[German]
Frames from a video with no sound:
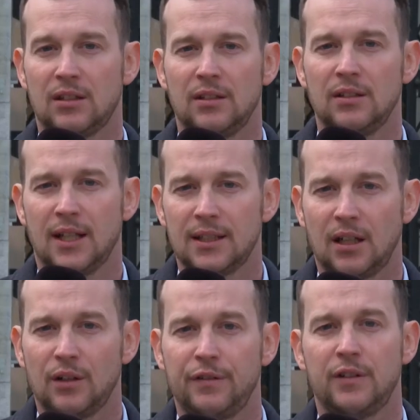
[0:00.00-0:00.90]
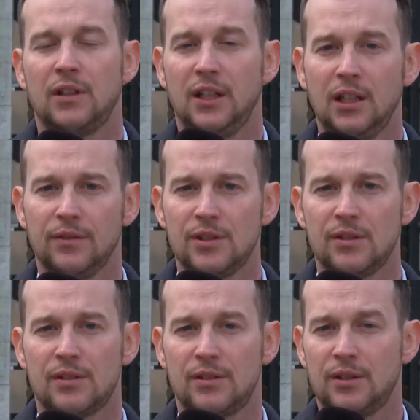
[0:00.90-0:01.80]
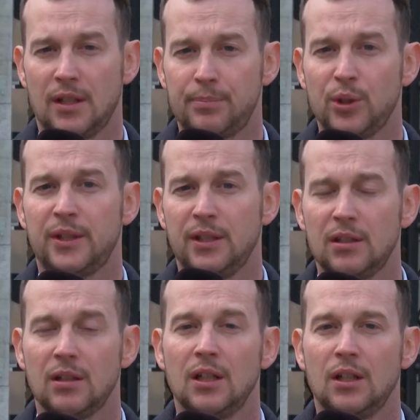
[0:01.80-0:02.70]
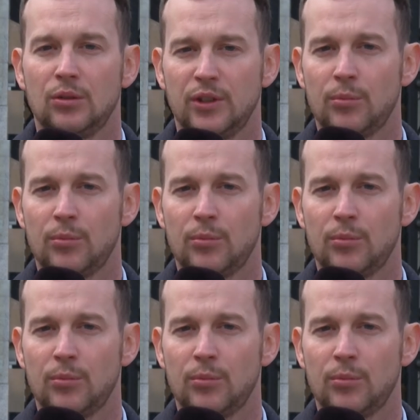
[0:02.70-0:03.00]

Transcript: hat ihn dann darauf hingewiesen, dass sie deportiert und